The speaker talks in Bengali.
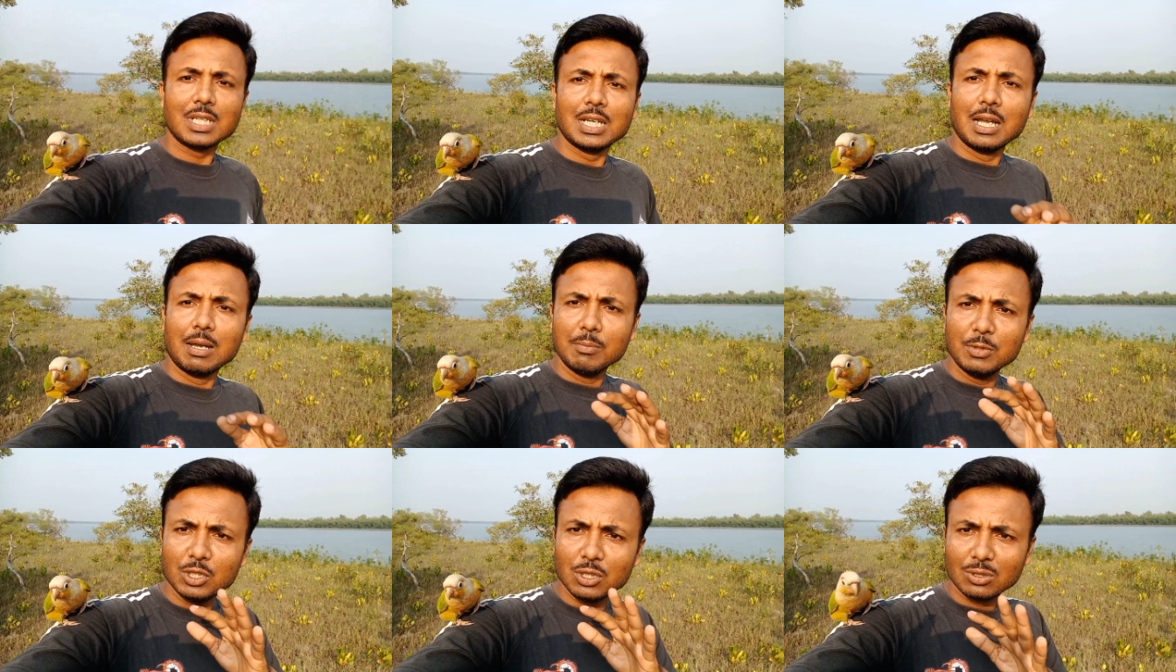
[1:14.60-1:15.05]

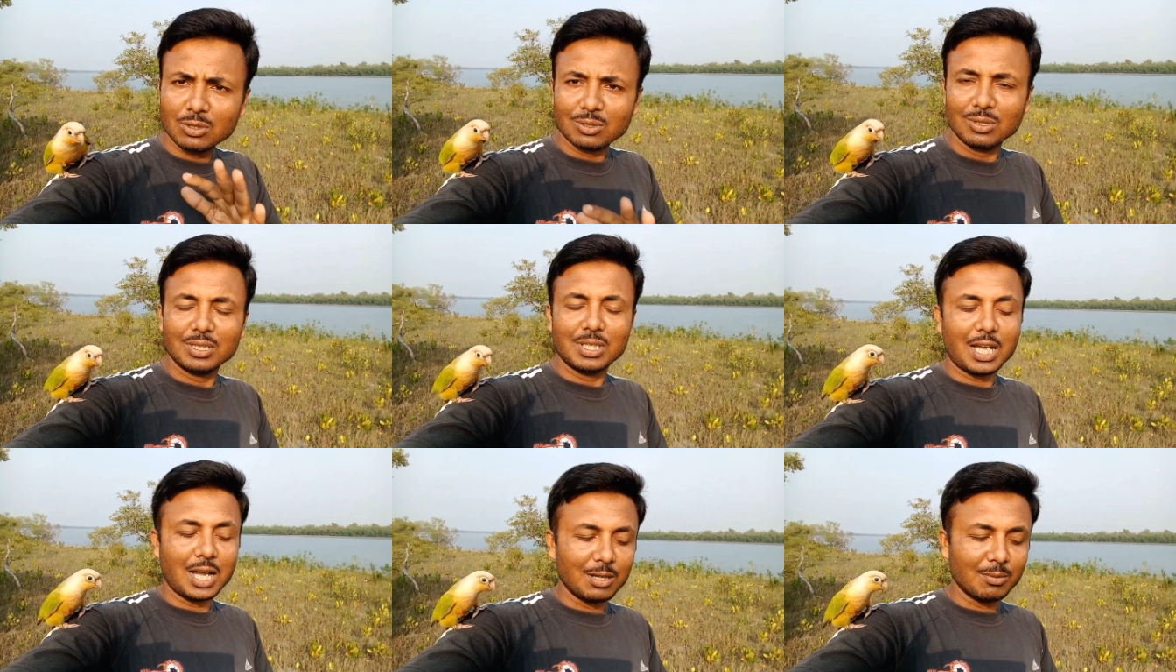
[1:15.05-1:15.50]
আমি যতক্ষণ
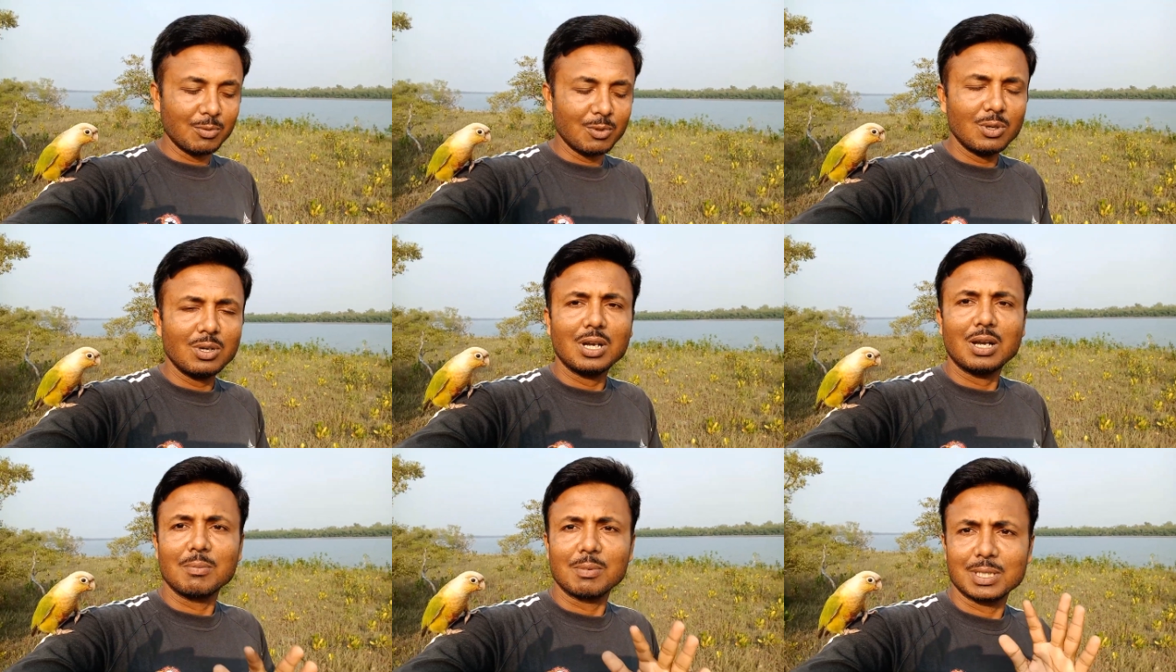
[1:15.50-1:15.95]
থাকবো
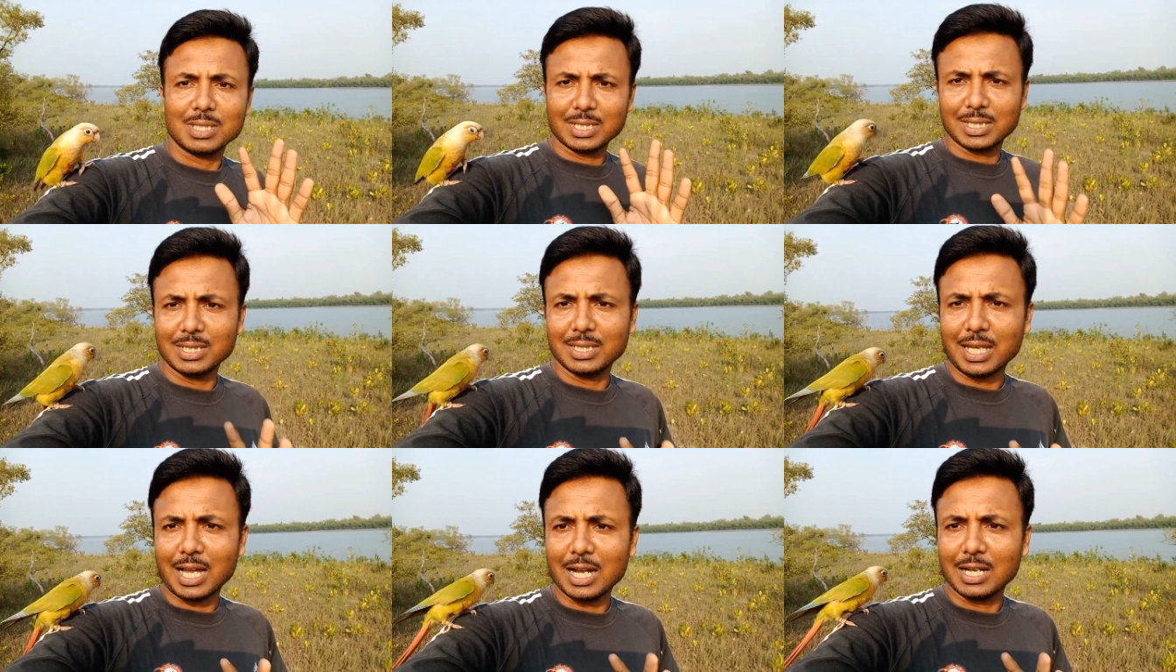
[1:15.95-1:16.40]
আমার
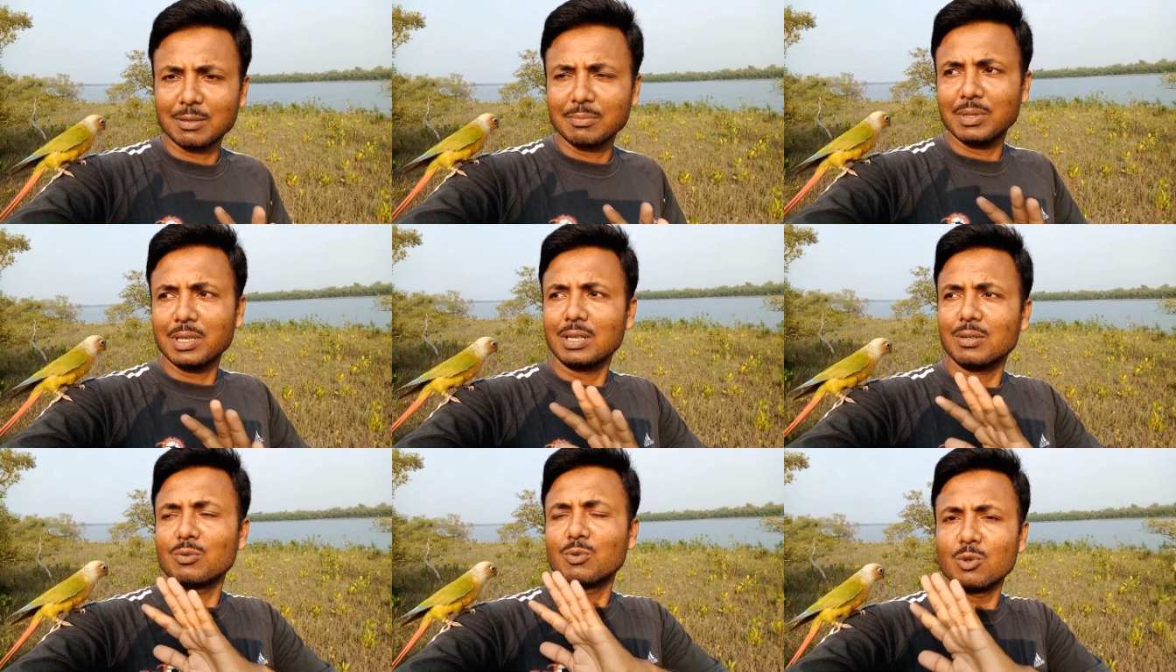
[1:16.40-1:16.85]
সাথে থাকবে
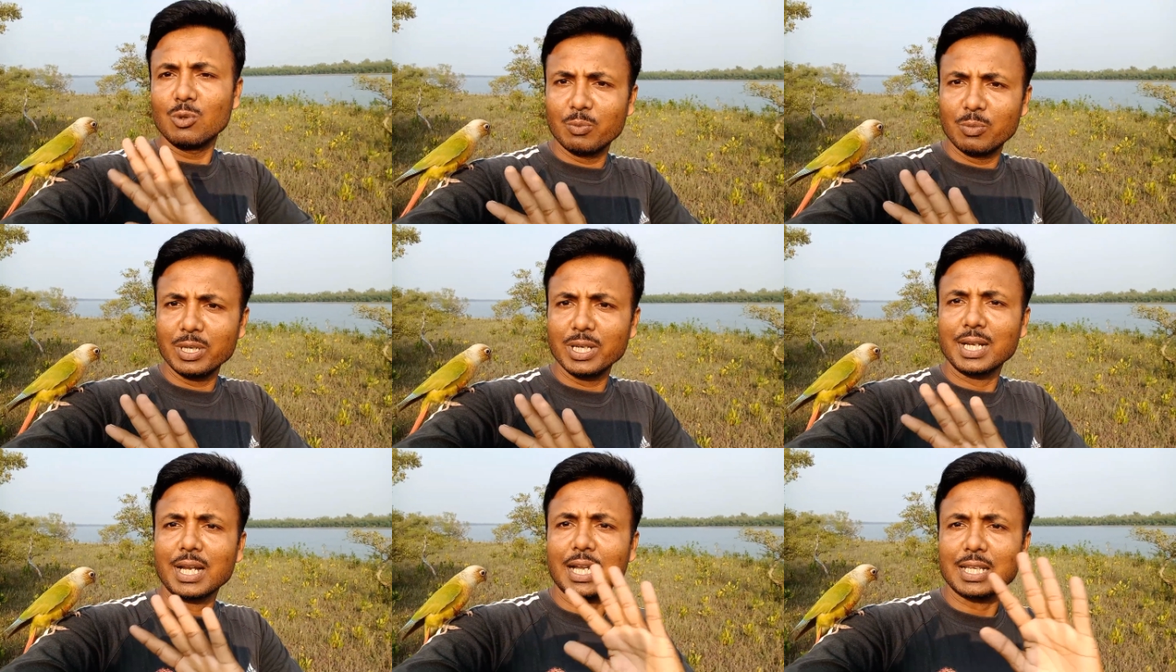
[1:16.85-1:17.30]

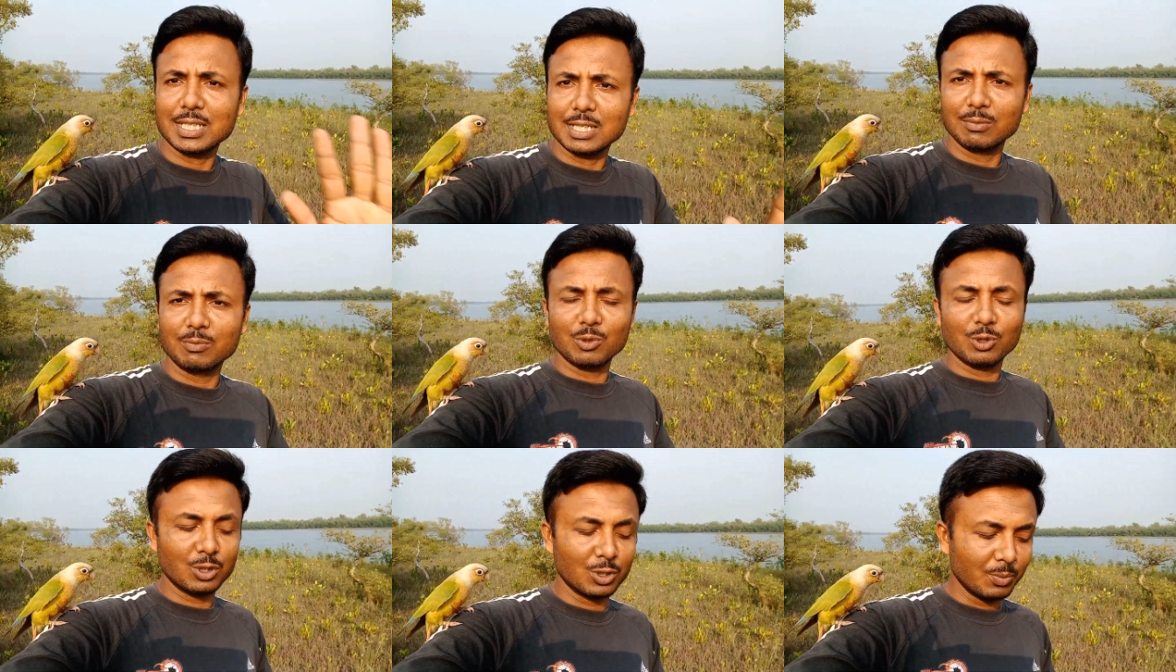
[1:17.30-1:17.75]
উড়বে গাছে
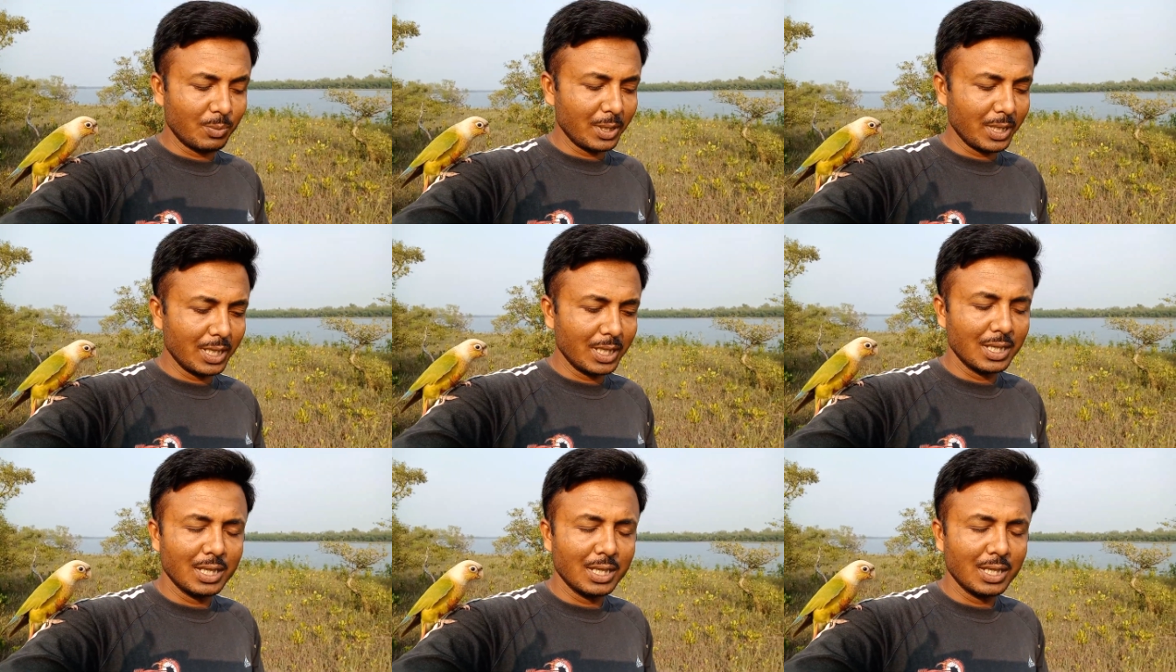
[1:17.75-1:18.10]
বসবে